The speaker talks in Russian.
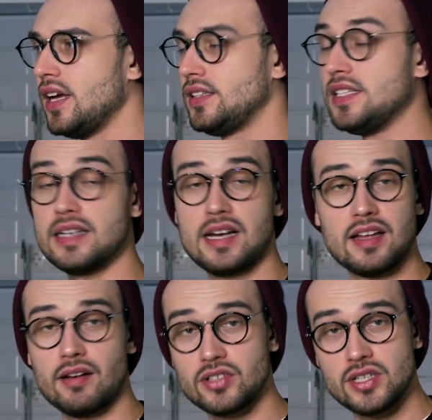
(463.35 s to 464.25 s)
Ты
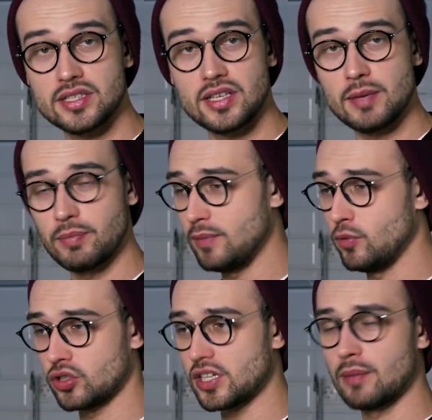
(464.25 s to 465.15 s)
никогда в жизни не
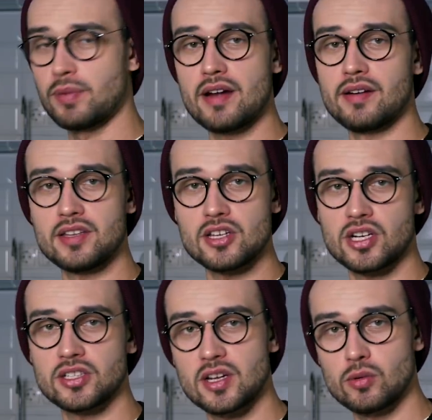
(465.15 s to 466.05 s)
поймешь, как правильно
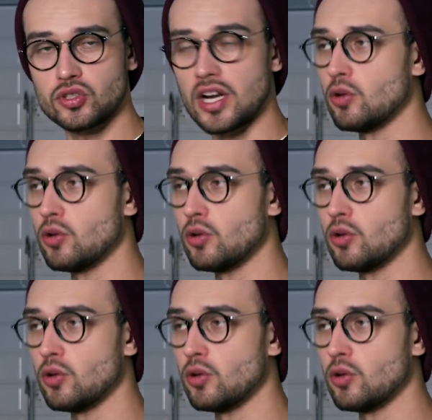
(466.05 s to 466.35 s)
держать оружие.